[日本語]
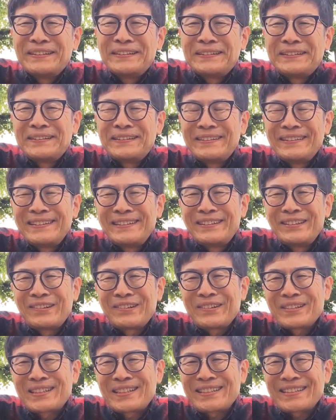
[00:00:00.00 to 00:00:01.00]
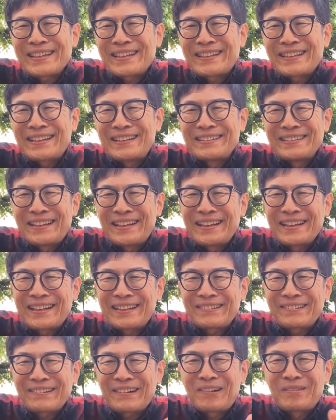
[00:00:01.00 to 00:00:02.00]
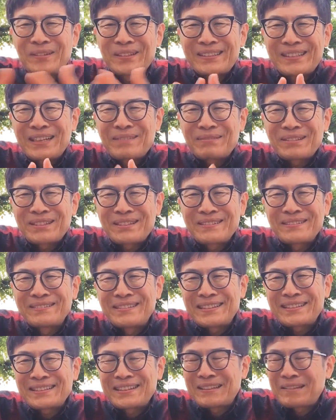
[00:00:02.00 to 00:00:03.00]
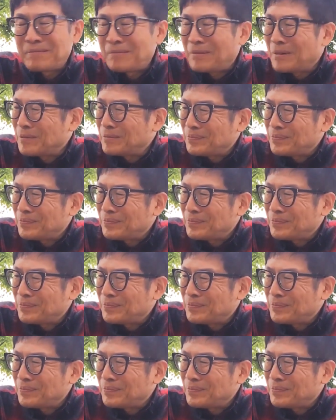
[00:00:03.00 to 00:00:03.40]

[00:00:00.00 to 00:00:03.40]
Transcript: りを捧げたんじゃないかとか思ったりもするんですけども、